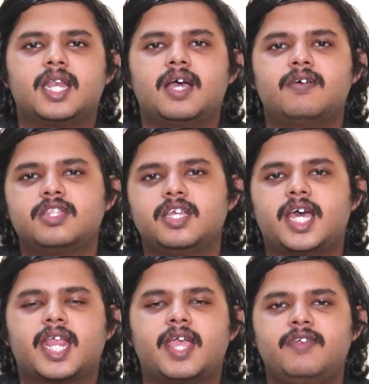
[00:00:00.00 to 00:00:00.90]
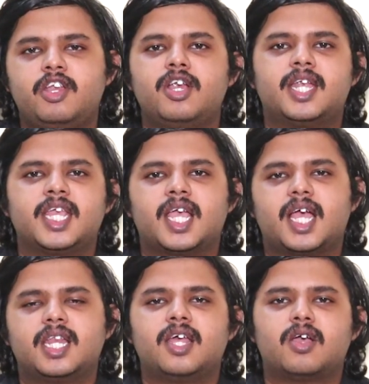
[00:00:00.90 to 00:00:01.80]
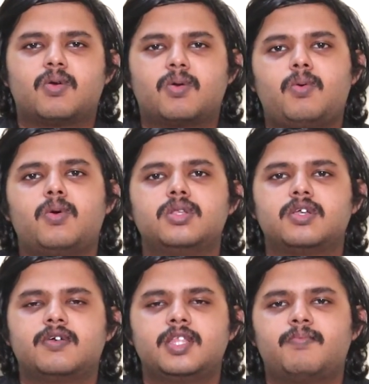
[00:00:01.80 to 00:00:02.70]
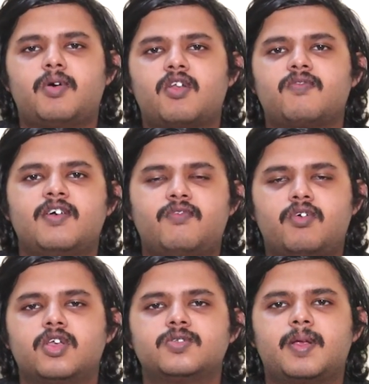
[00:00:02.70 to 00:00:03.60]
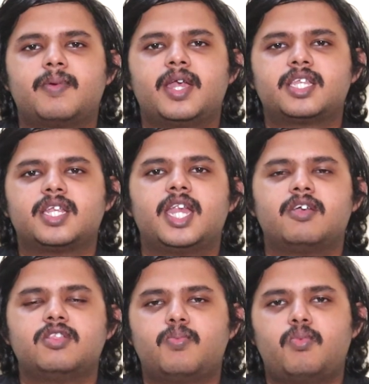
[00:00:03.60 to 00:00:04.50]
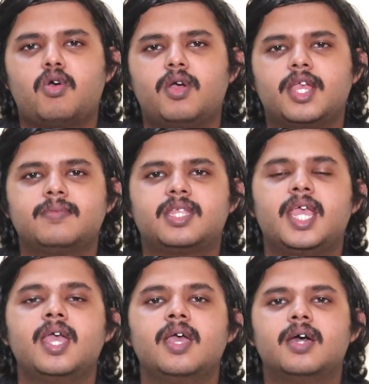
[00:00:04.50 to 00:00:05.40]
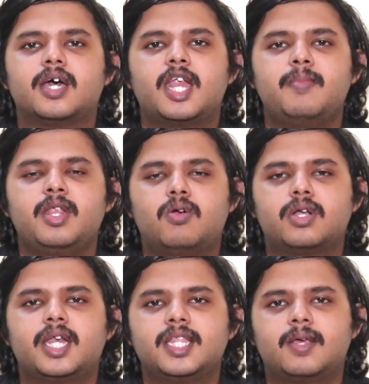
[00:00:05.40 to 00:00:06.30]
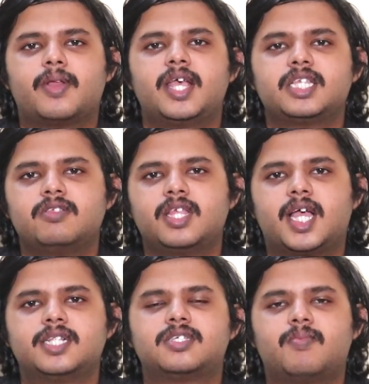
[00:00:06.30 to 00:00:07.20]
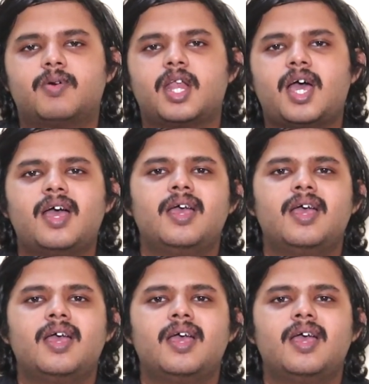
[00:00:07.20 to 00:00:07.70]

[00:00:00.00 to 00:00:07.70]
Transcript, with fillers: இல்லைனா வந்து நிறையா வீடியோ எடிட்டிங் இல்லை கொஞ்சம் வந்து பவர்ஃபுல்லாக ஃபோன் யூஸ் பண்ண நினச்சிங்கன்னா நீங்கள் வந்து போக்கோ எம் த்ரீ ரெட்மி நோட் டென் இந்த ப்ரைஸில் வந்து கன்சிடர் பண்ணலாம்